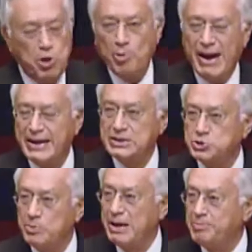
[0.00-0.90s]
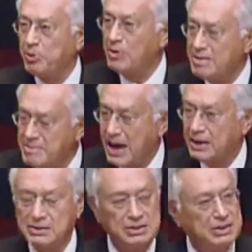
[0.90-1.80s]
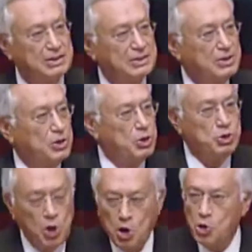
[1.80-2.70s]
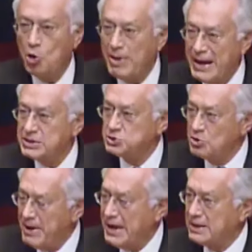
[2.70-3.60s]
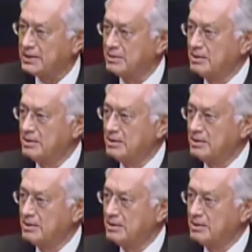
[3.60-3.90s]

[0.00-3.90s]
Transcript: no va a resolver el problema, no lo va a resolver.